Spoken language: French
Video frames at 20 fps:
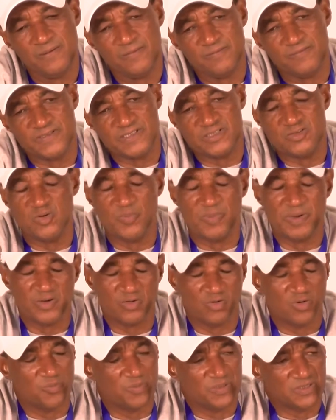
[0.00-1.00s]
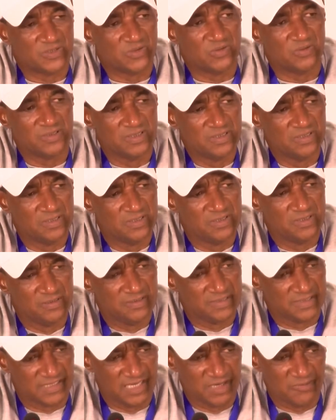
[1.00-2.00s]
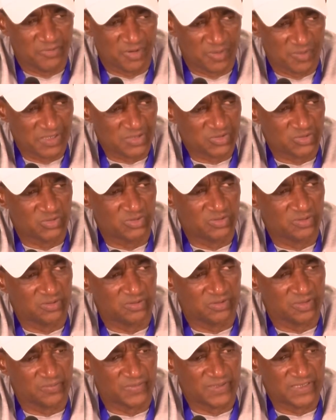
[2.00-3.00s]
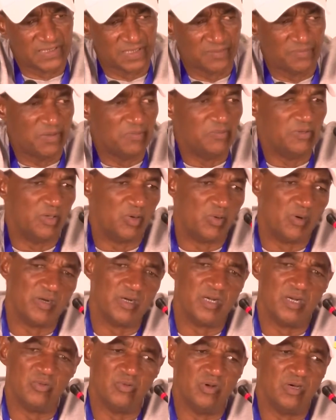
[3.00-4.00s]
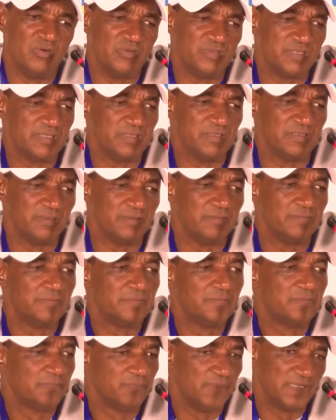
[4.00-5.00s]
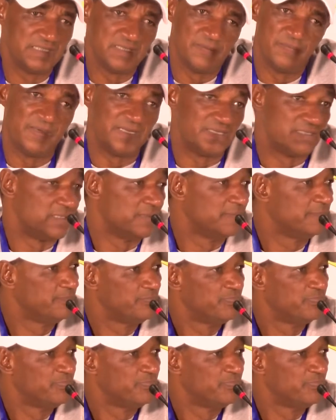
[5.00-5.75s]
Parce qu'ils n'ont pas de compétition. C'est la formation, je pense que même le Rwanda doit aussi hein, passer par ça.